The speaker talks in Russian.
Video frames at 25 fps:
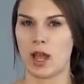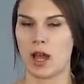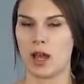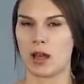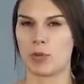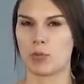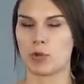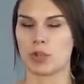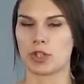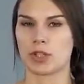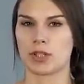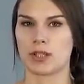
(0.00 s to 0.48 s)

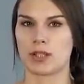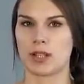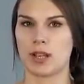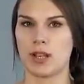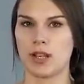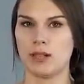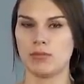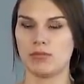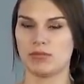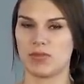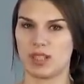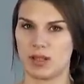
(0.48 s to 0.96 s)
А может
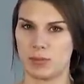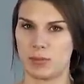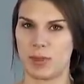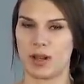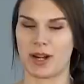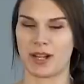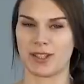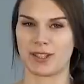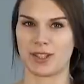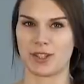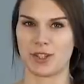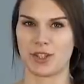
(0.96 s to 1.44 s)
зря? И
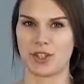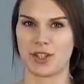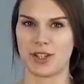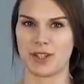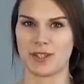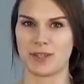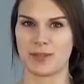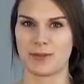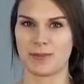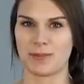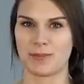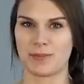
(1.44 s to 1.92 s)
пора
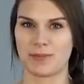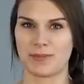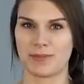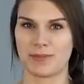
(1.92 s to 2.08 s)
начать.